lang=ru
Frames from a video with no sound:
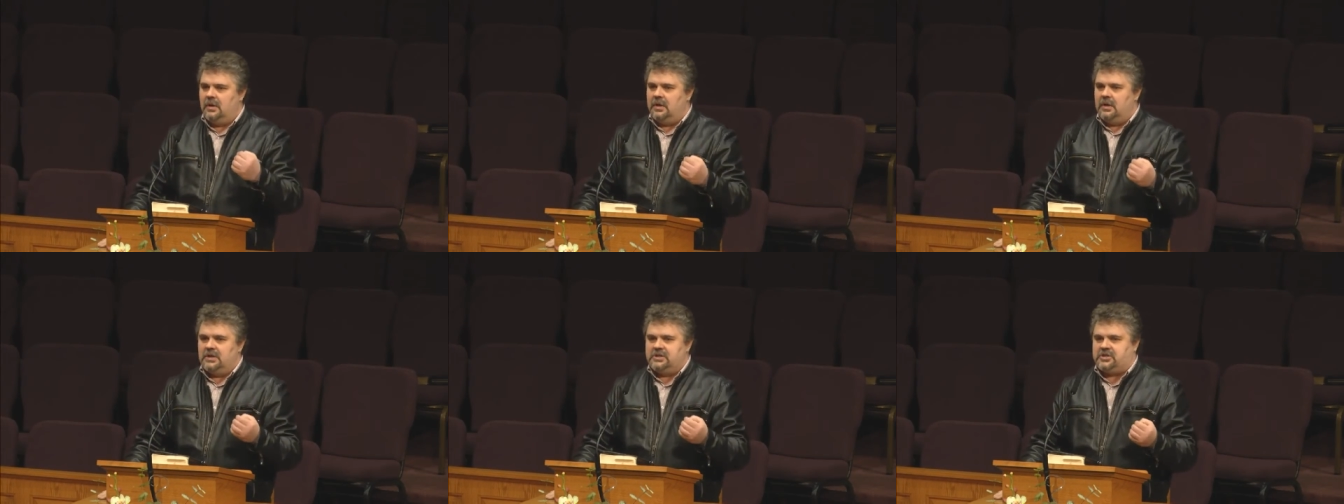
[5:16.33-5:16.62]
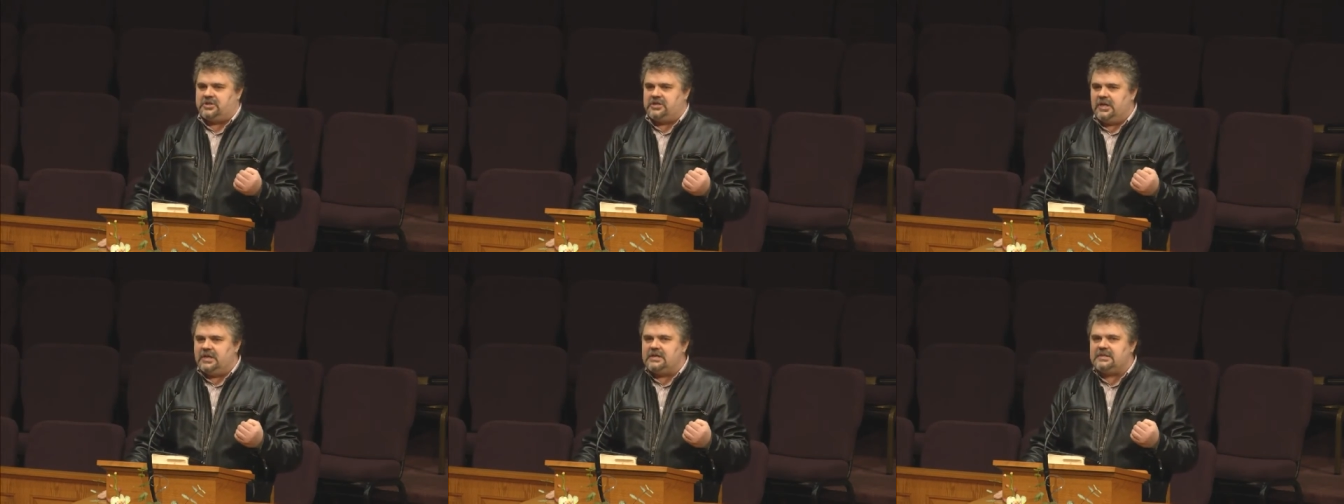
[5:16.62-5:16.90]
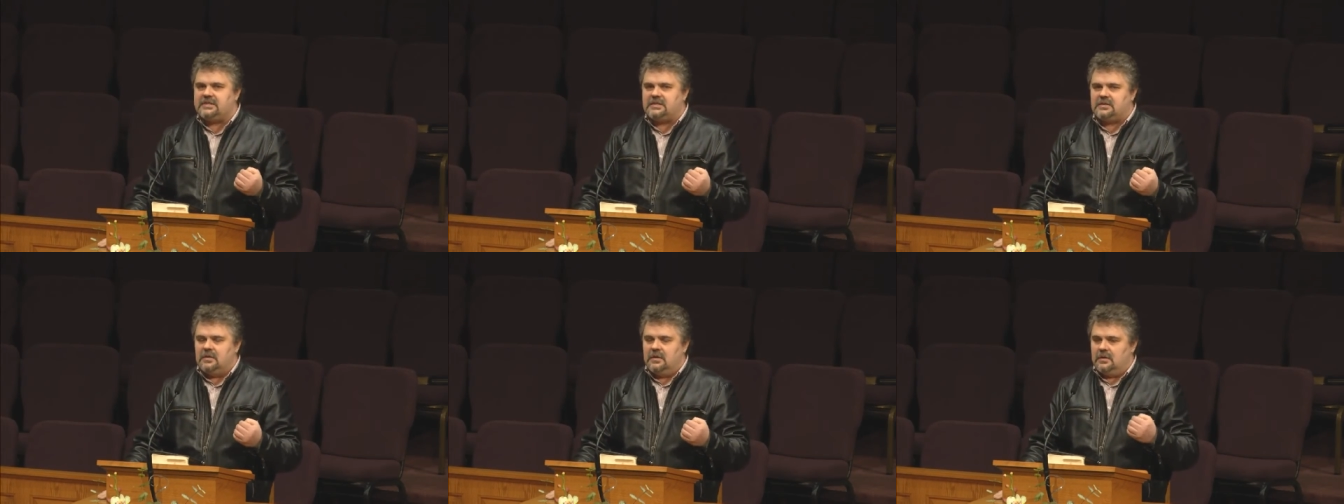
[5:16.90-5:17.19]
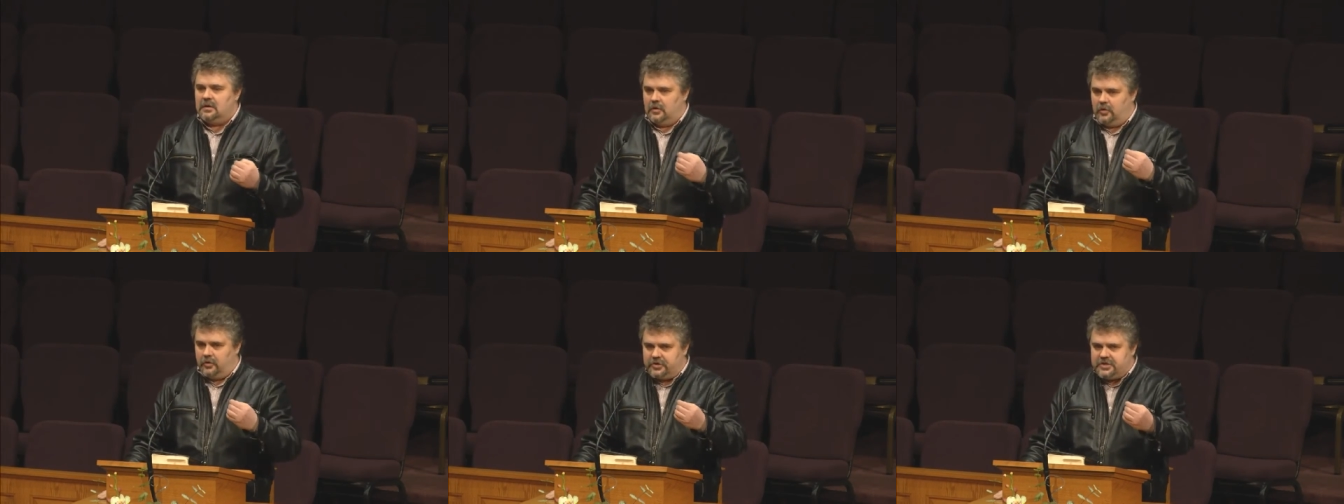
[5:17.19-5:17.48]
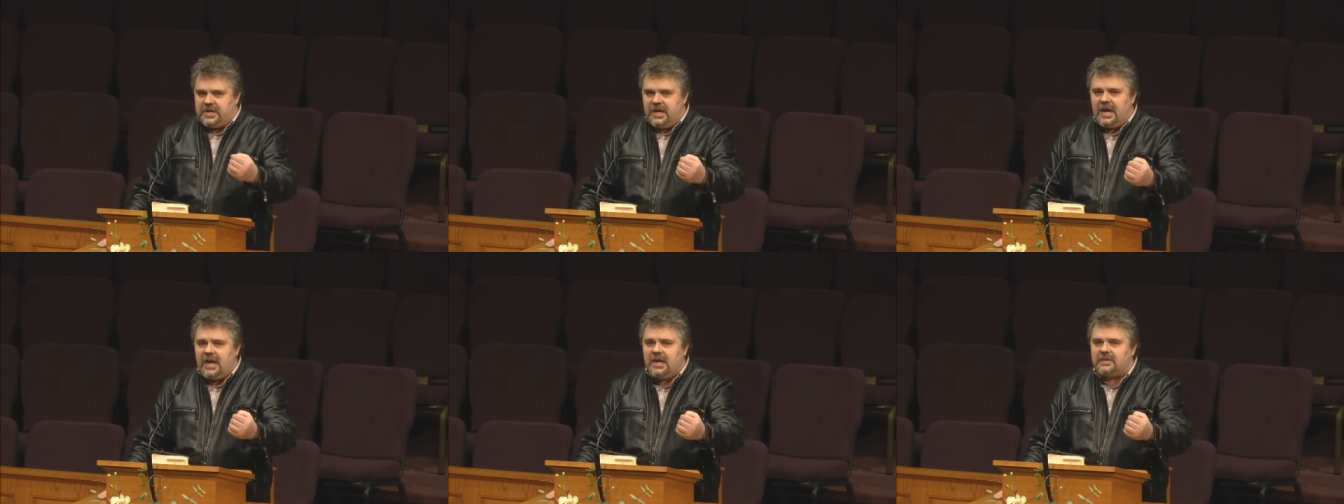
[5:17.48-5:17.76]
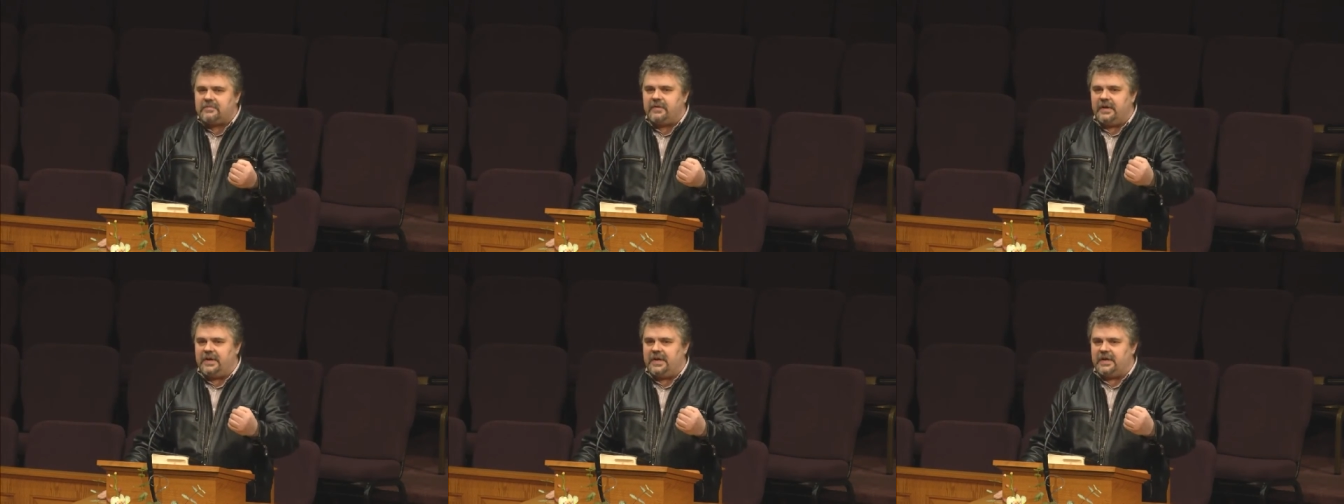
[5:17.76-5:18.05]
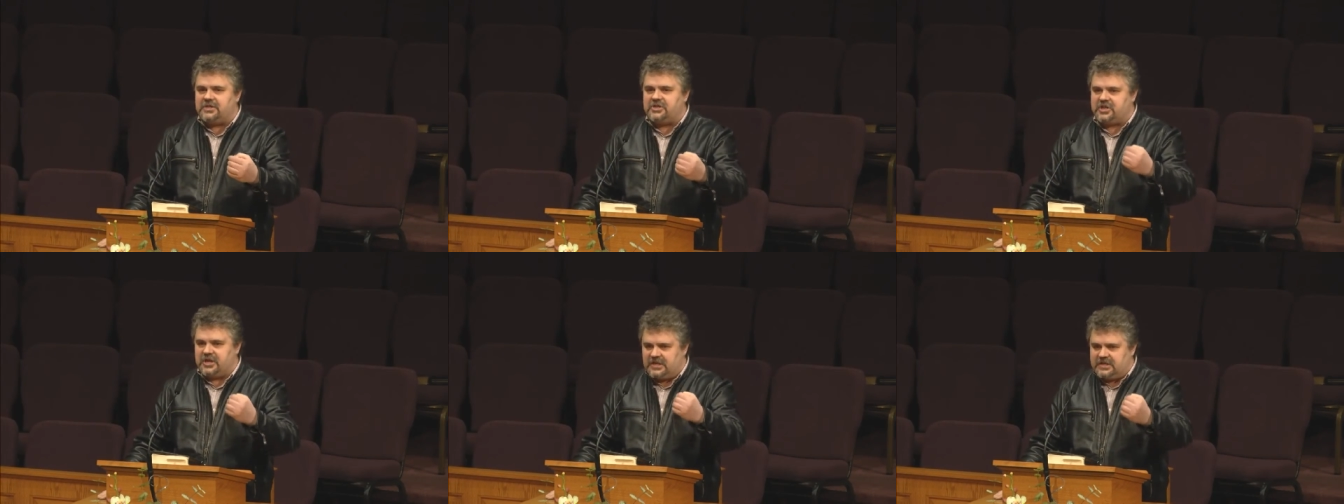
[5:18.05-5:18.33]
через людей
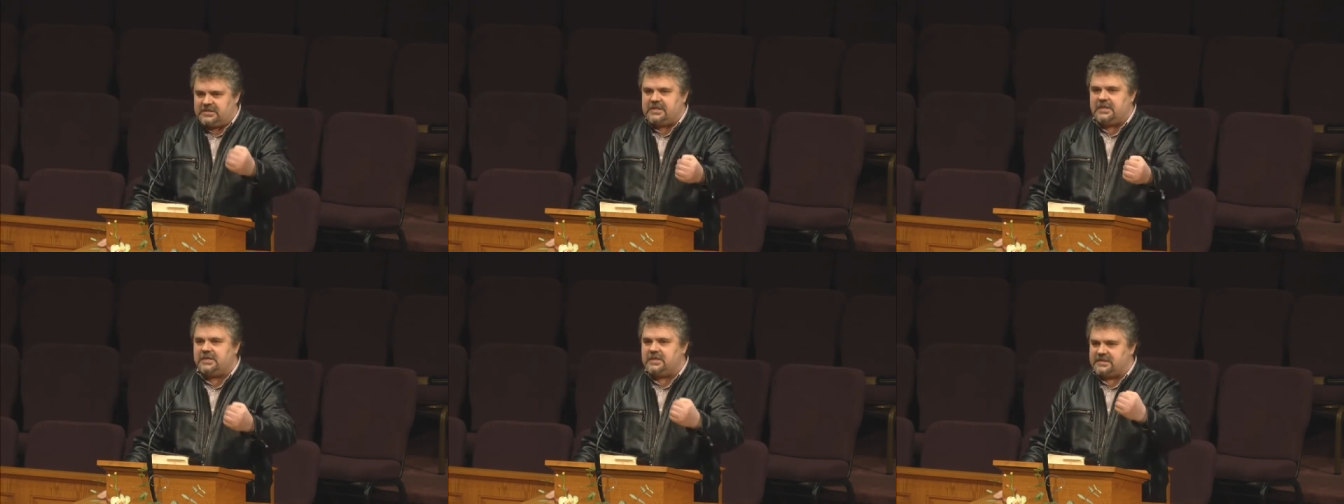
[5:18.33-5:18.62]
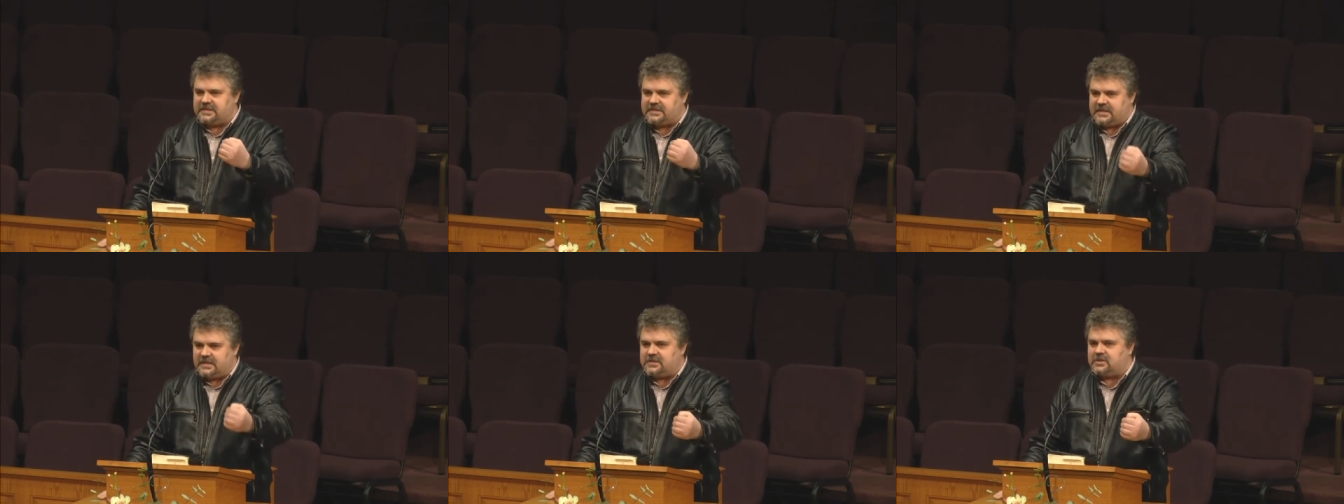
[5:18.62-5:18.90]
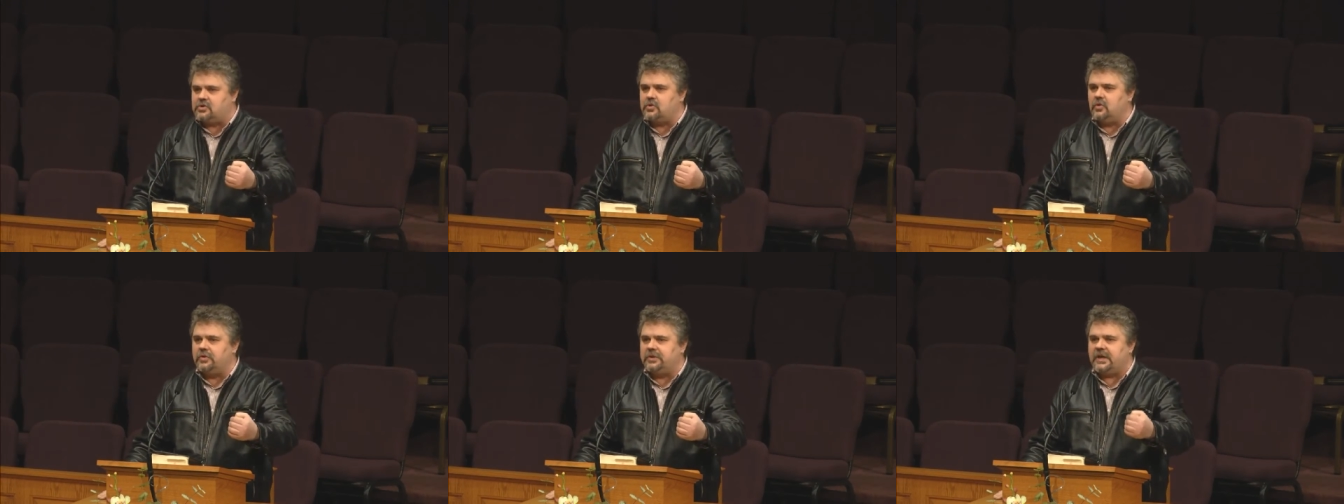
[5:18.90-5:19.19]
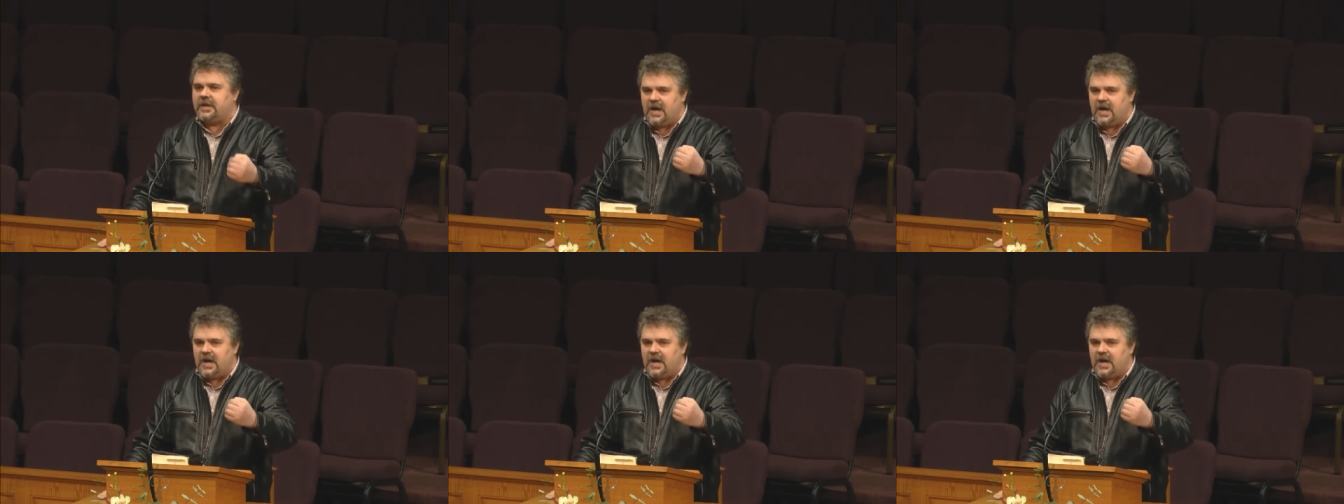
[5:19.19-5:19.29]
твоих, через эти сосуды,